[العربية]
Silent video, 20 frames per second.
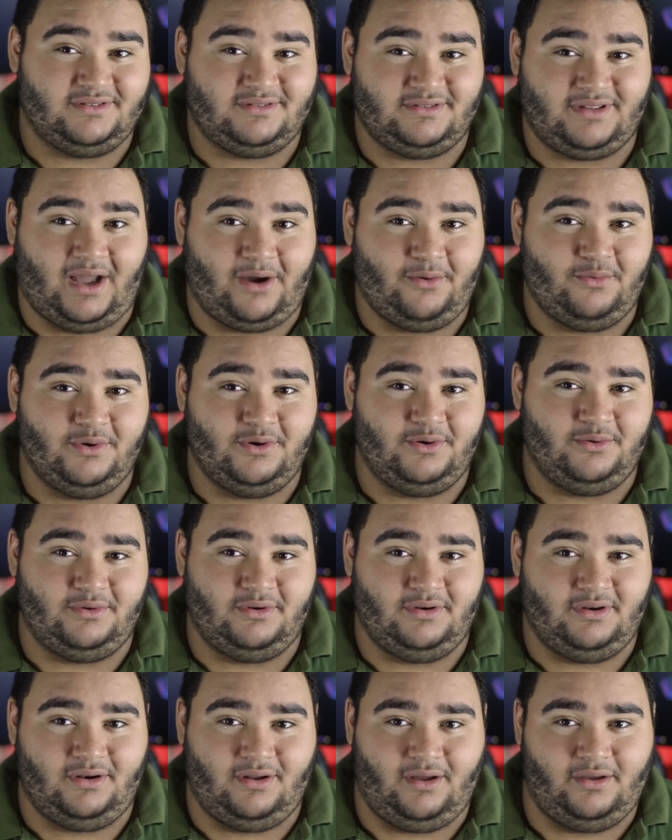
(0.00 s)
تحولوا
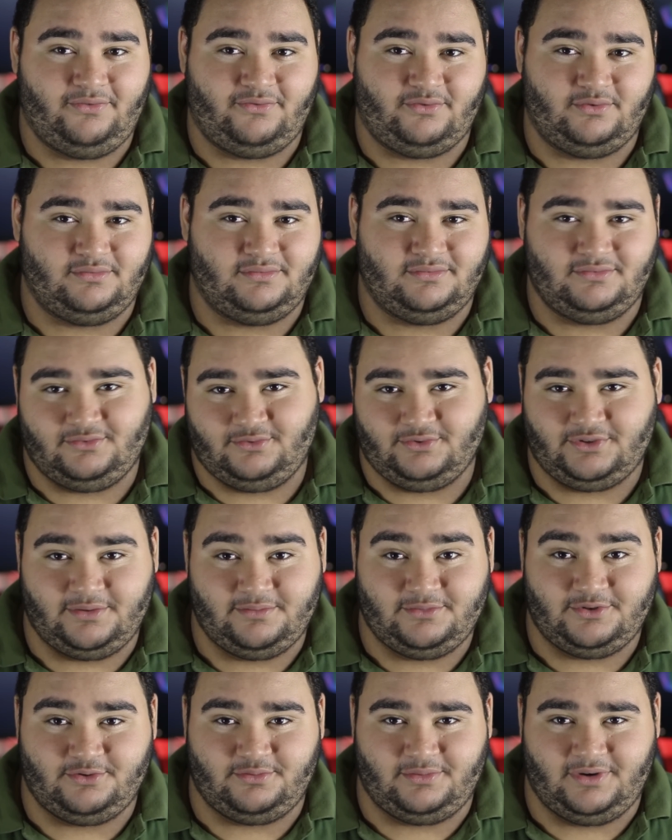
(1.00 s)
الايفون
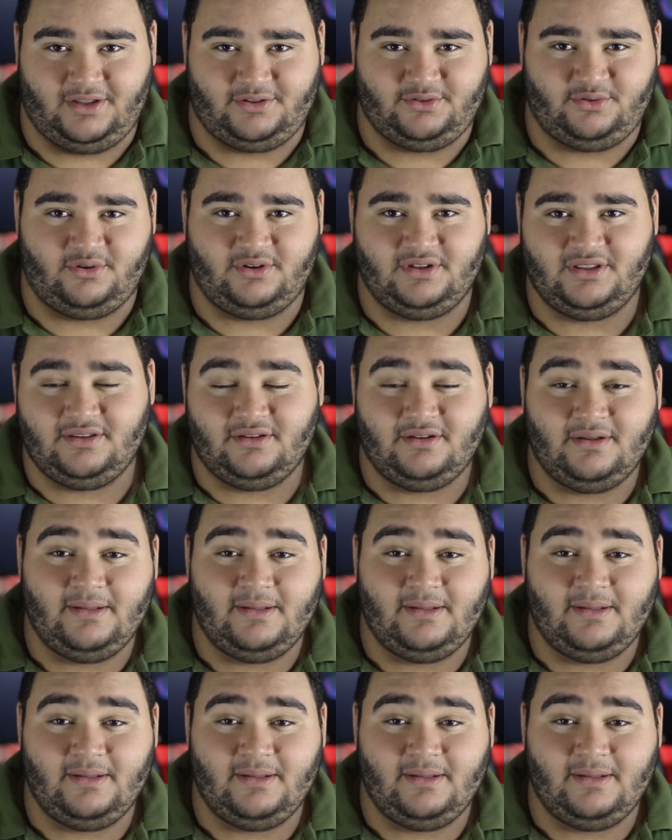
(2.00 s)
وتمشوا من الاندرويد